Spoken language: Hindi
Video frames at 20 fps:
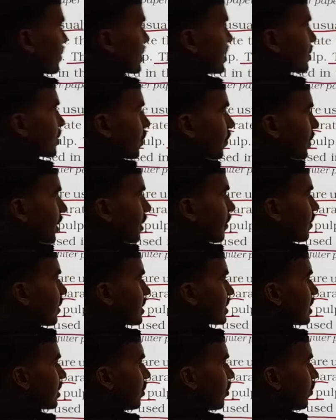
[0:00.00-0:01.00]
प्रोसेस ऑफ
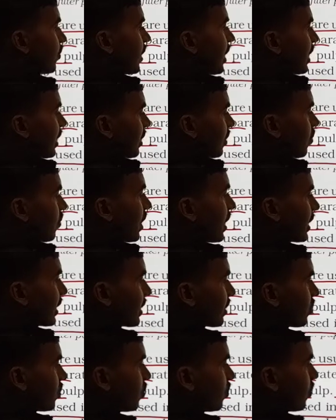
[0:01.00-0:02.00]
कन्वर्जन ऑफ वाटर
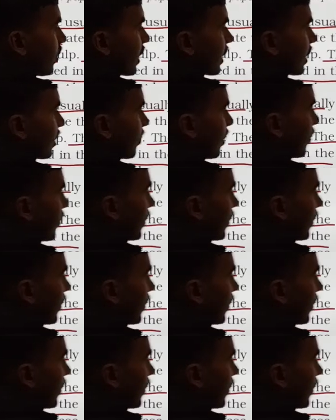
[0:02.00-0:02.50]
वाटर को वाटर